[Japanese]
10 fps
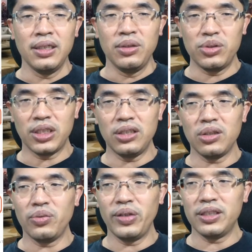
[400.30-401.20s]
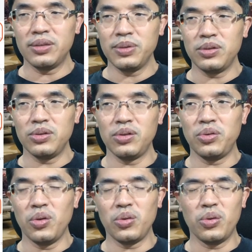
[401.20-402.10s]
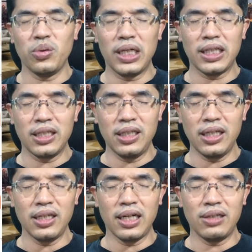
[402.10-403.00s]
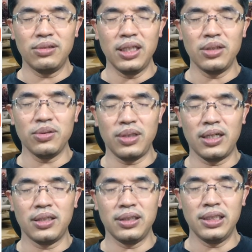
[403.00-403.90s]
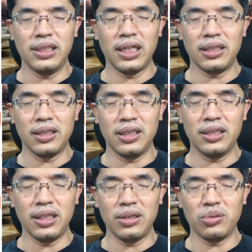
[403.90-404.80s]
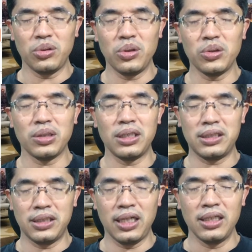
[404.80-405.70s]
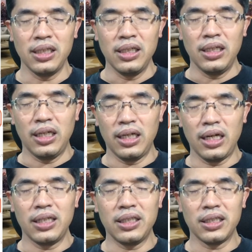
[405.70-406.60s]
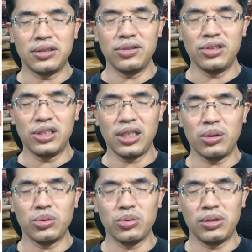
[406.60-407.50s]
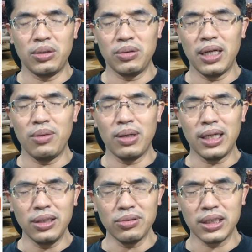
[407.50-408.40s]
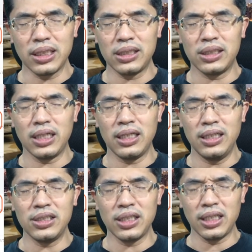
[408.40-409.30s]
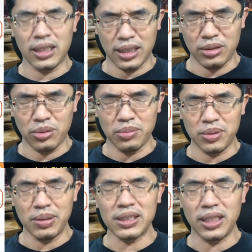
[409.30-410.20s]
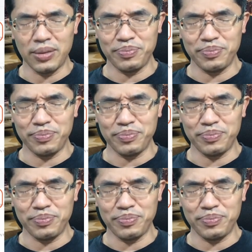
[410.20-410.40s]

どっちかというと Facebook の投稿だけで、ある程度ね、言いたい、言ってることとかですね、えー、相手が通知したいことっていうのが分かるような形がいいんじゃないかなと思いまして、